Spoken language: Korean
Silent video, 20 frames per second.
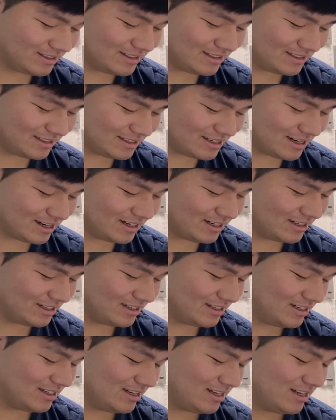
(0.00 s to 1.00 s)
진짜
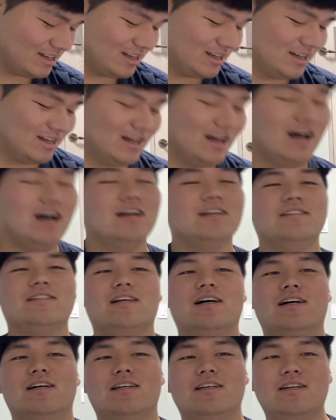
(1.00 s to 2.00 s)

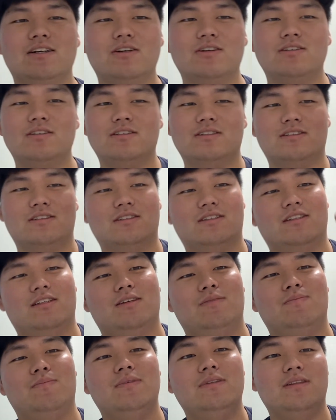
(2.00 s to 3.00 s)
항상 이런
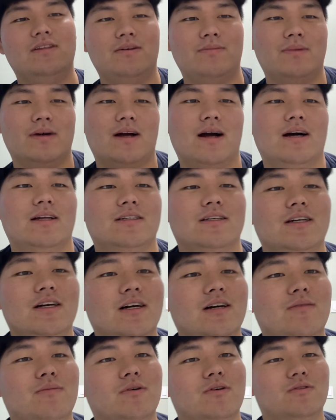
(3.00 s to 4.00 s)
기쁜 일만
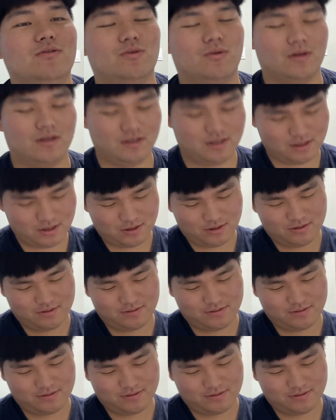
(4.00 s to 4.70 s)
가득하면 좋겠어